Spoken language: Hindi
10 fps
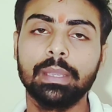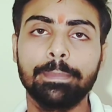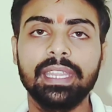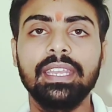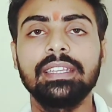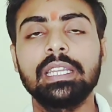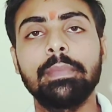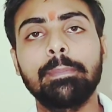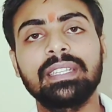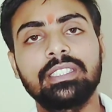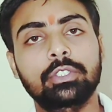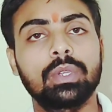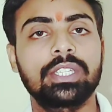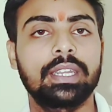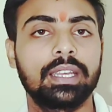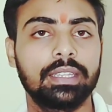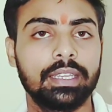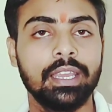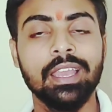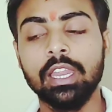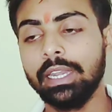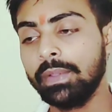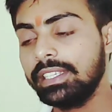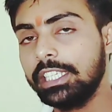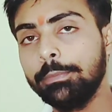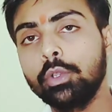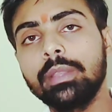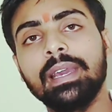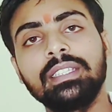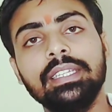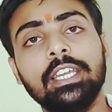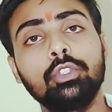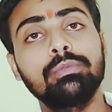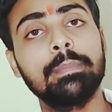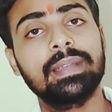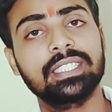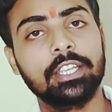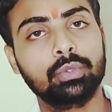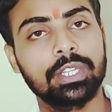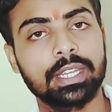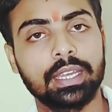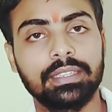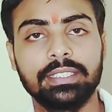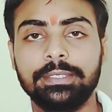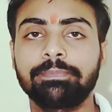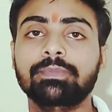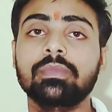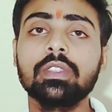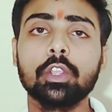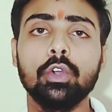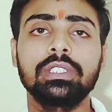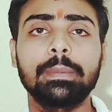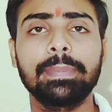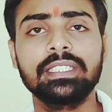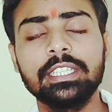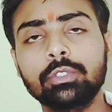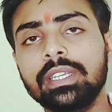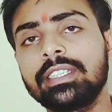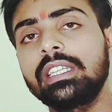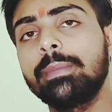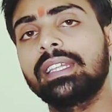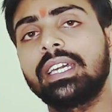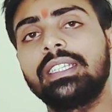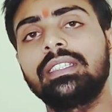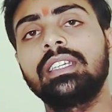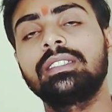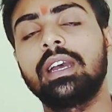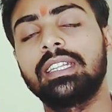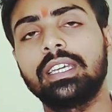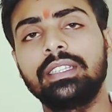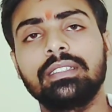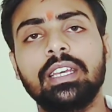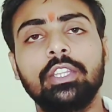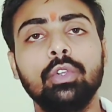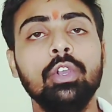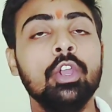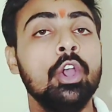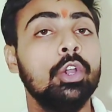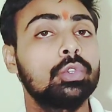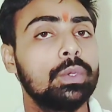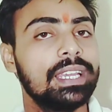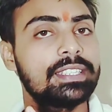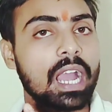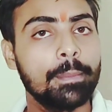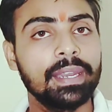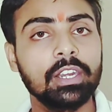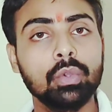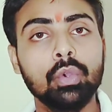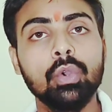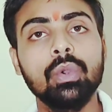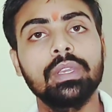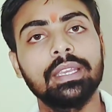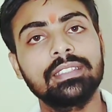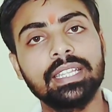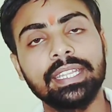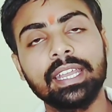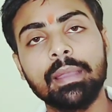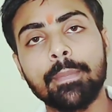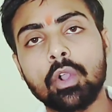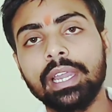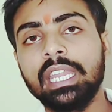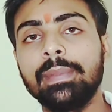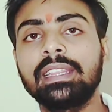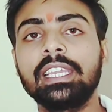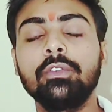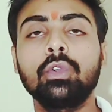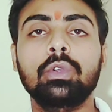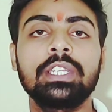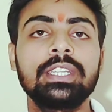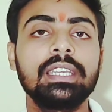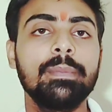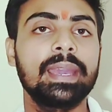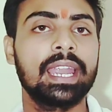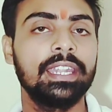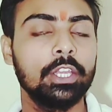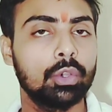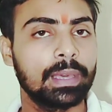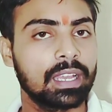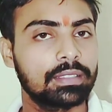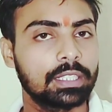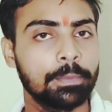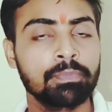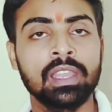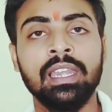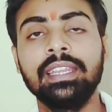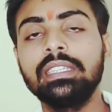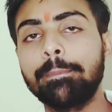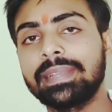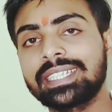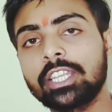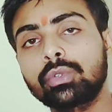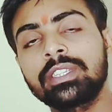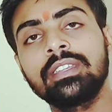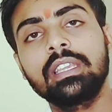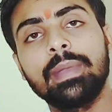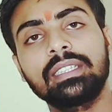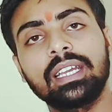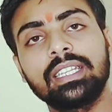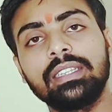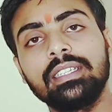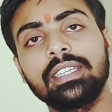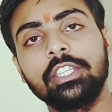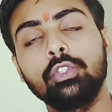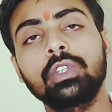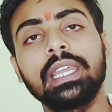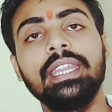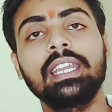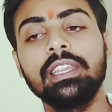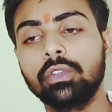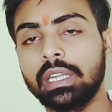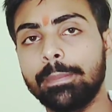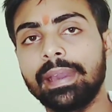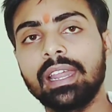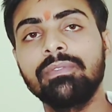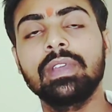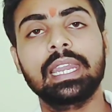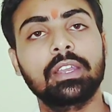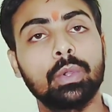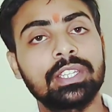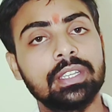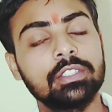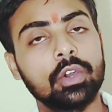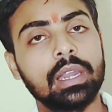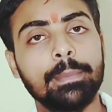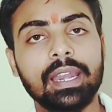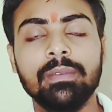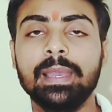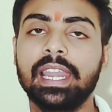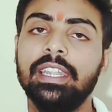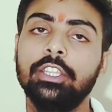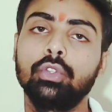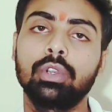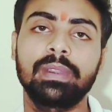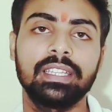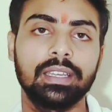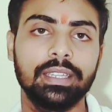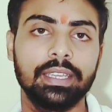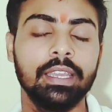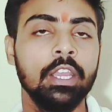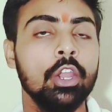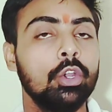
उसके प्री के एग्जाम में 25 क्वेश्चन आते हैं वहीं सीपीओ की बात की जाए तो उसमें 50 क्वेश्चन आते हैं और जब पच्चीस क्वेश्चन की बात आ, जाता, आ जाती है साथियों तो एग्जामिनर को इस तरीके का मौका नहीं मिलता कि वो क्वेश्चन की वैरायटी को बना सके लेकिन जब 50 क्वेश्चन की बात आ जाती है साथियों तो कहीं ना कहीं नंबर ऑफ क्वेश्चन और नंबर ऑफ वैरायटी दोनों बढ़ जाती है